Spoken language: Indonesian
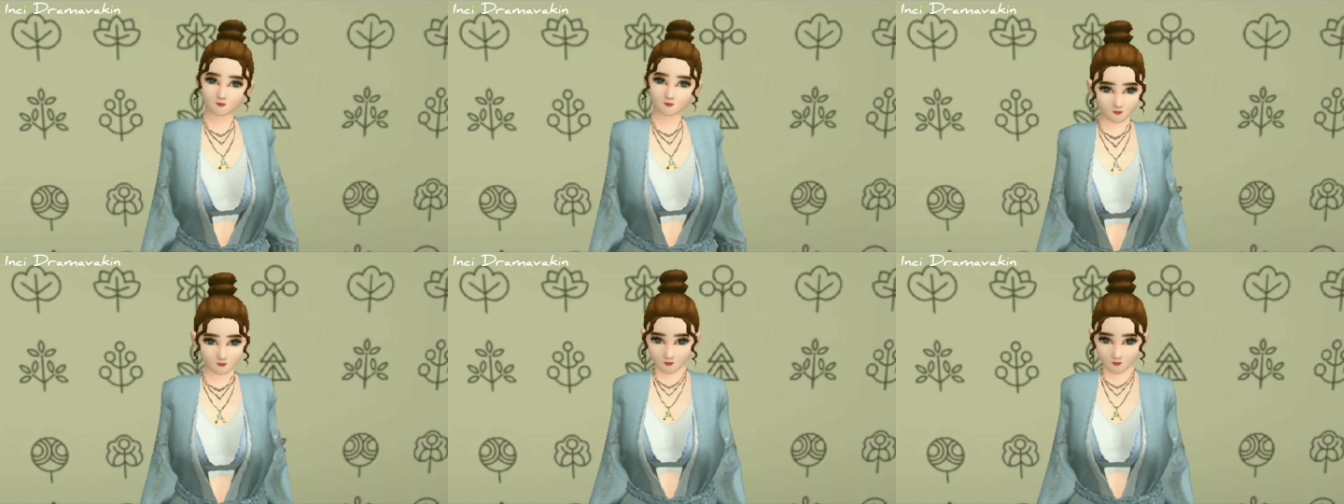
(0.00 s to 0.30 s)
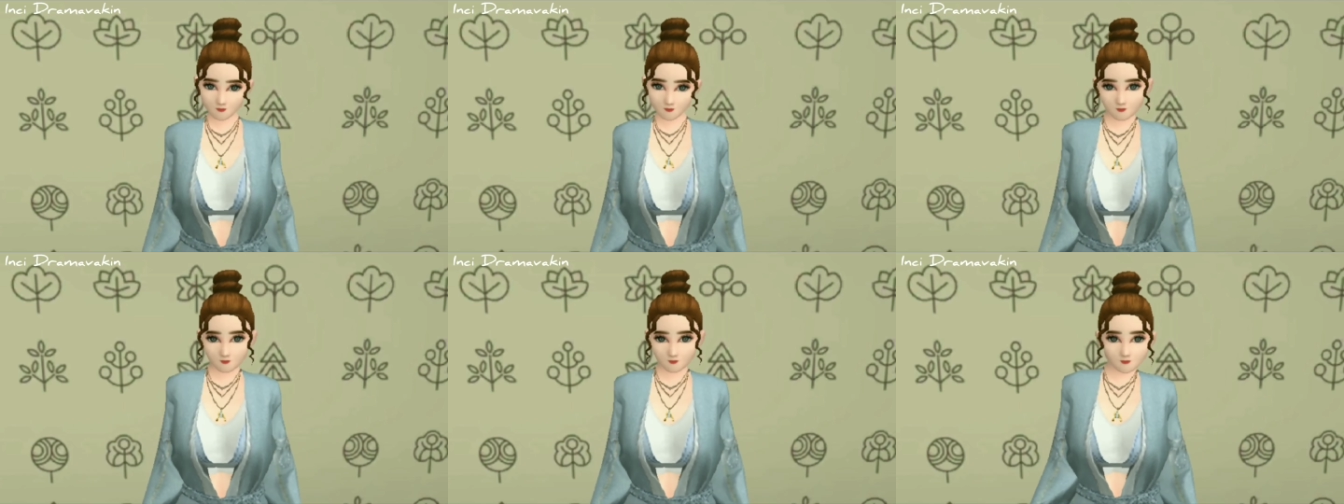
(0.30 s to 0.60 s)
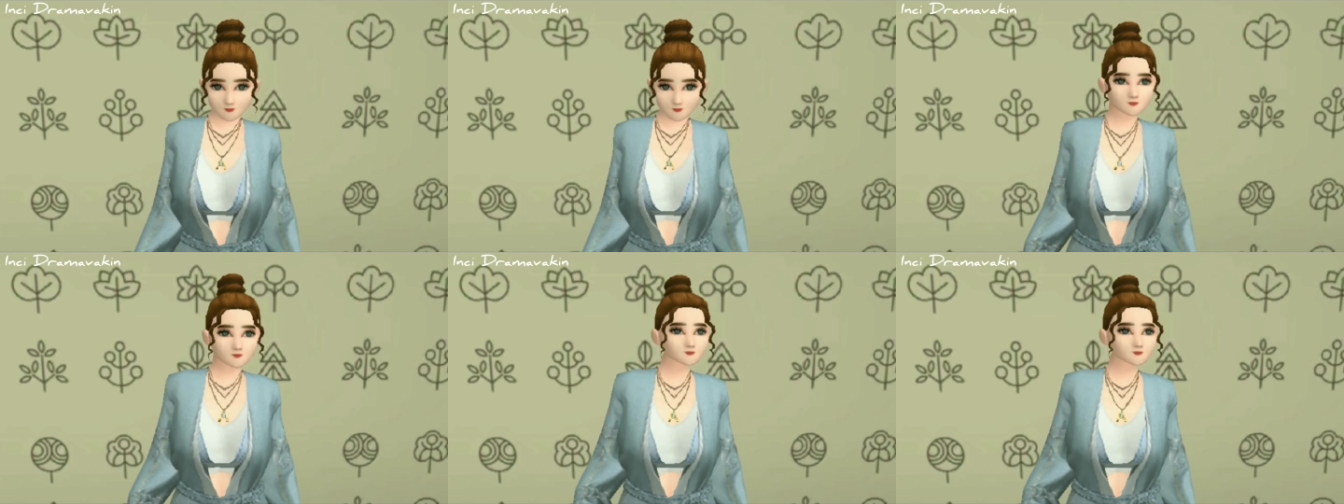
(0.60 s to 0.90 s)
nam
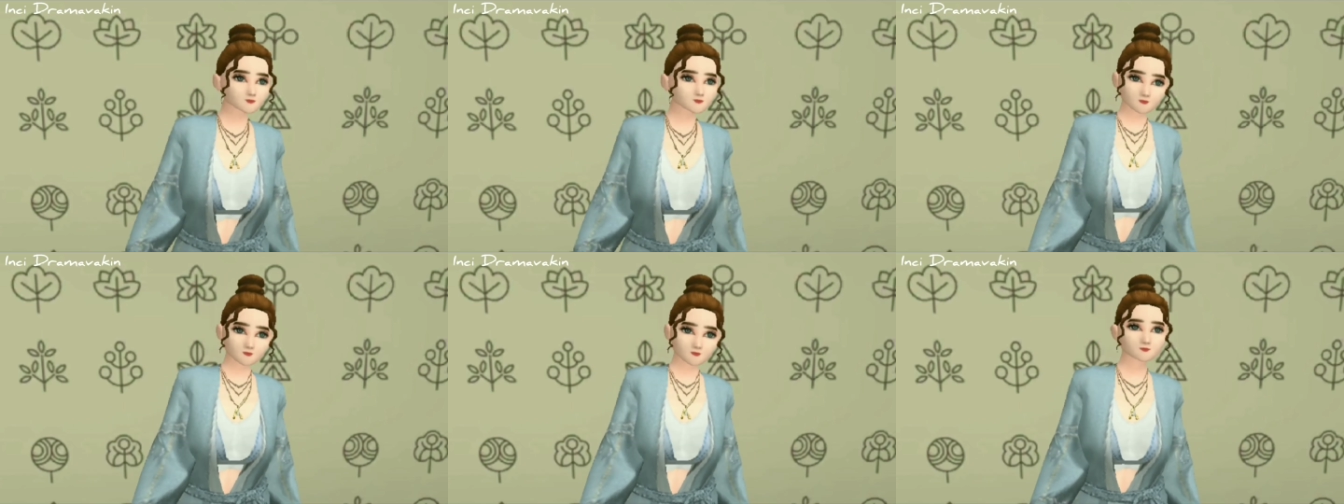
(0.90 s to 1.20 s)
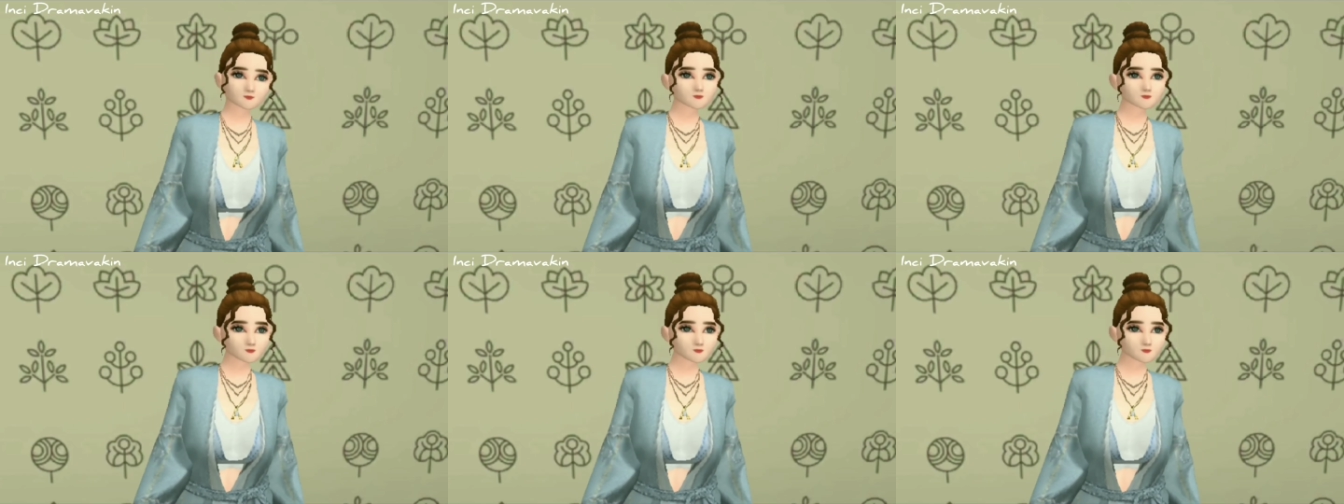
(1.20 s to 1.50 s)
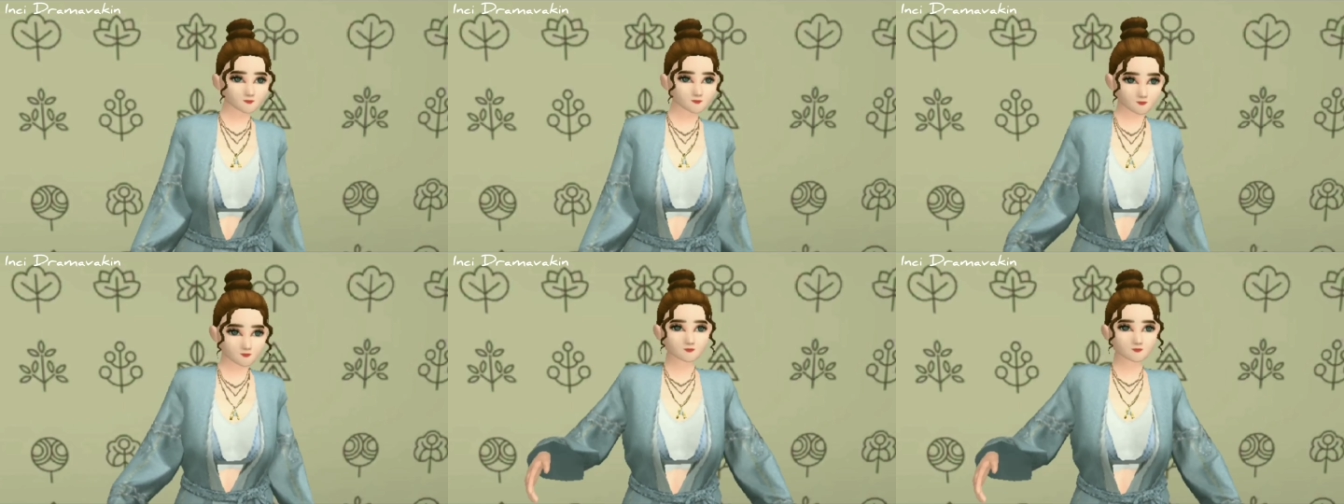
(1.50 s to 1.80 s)
eh, nickname
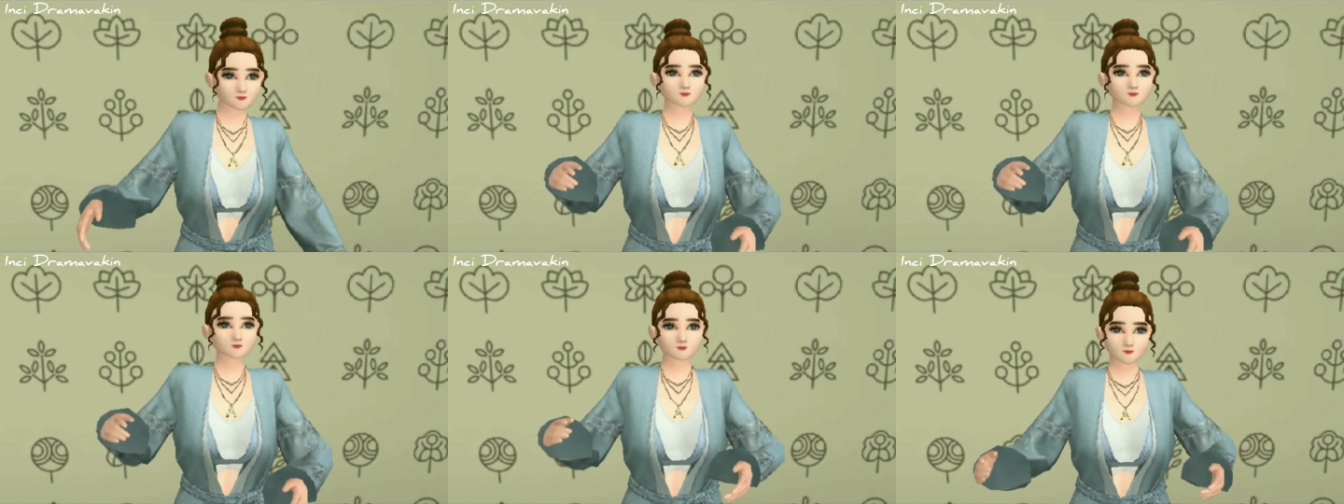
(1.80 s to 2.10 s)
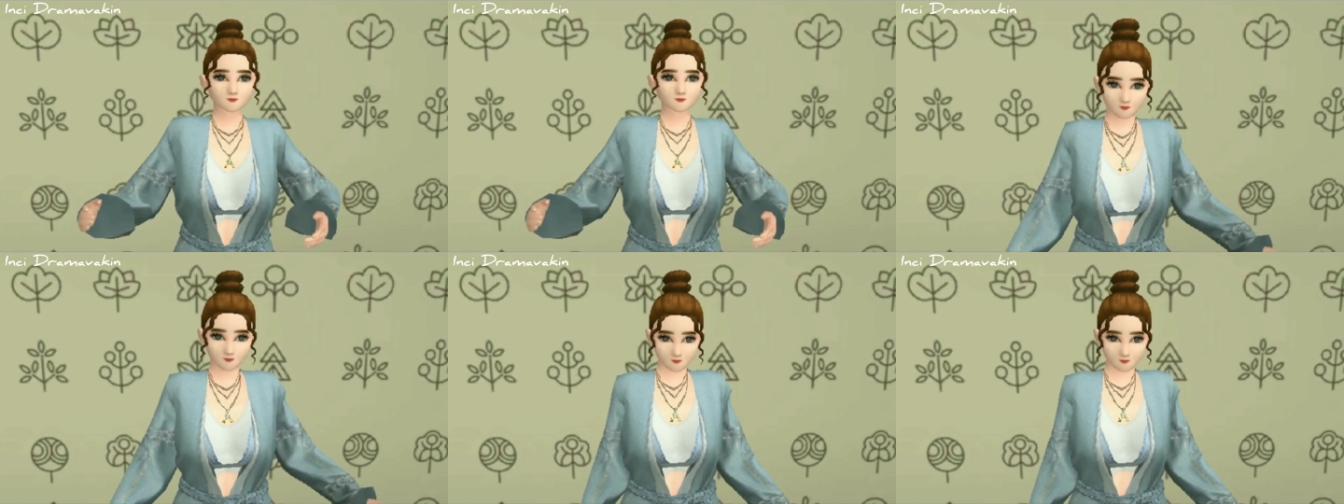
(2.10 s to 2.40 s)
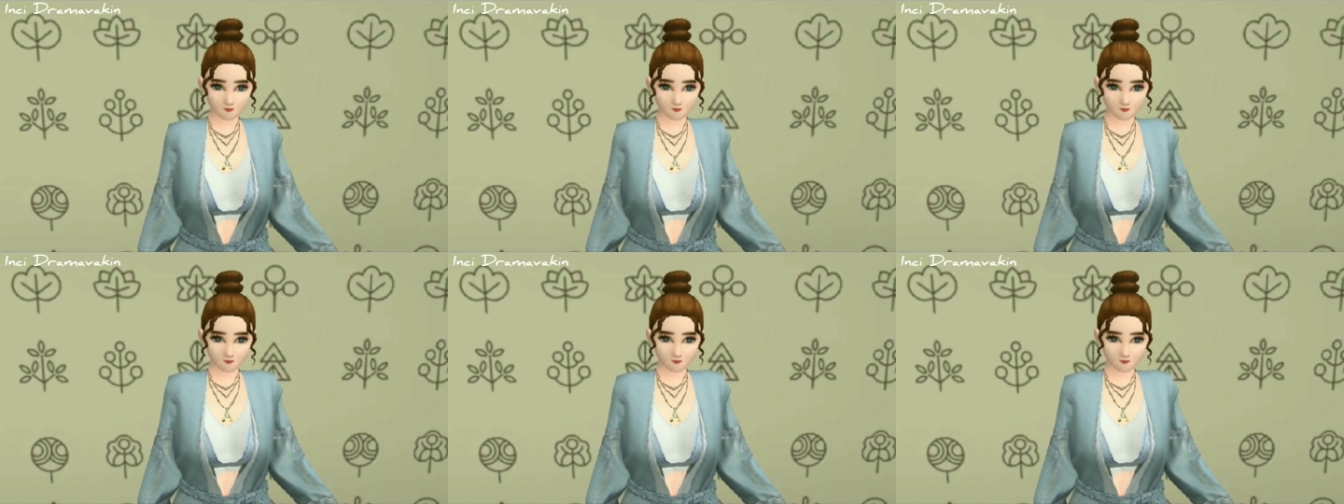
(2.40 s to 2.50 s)
avakin kalian